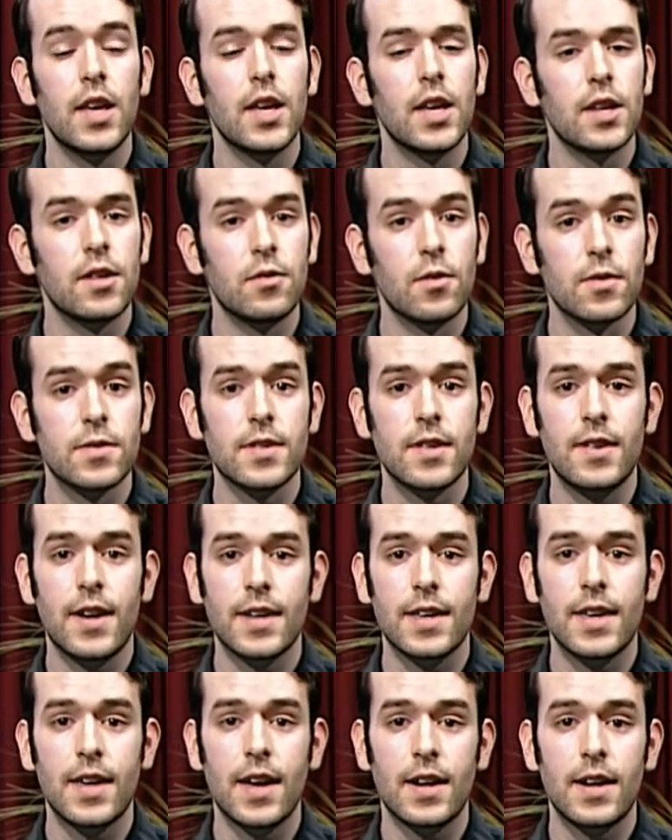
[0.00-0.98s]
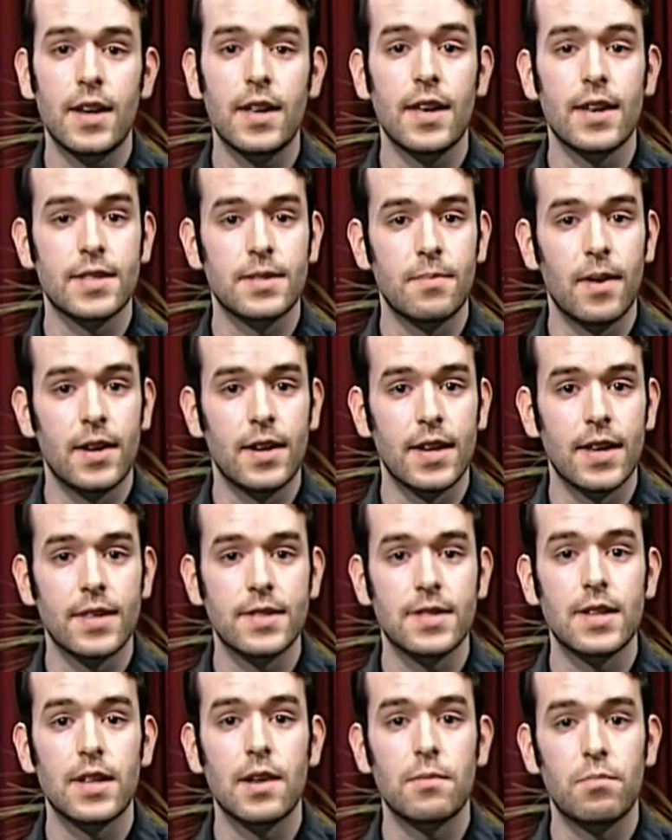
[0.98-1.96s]
y no se requiere
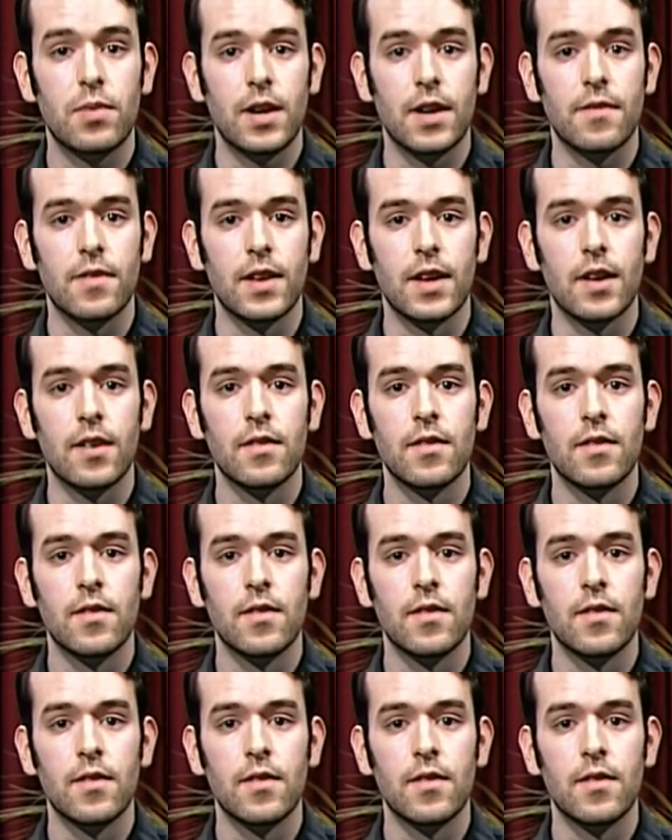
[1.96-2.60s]
experiencia previa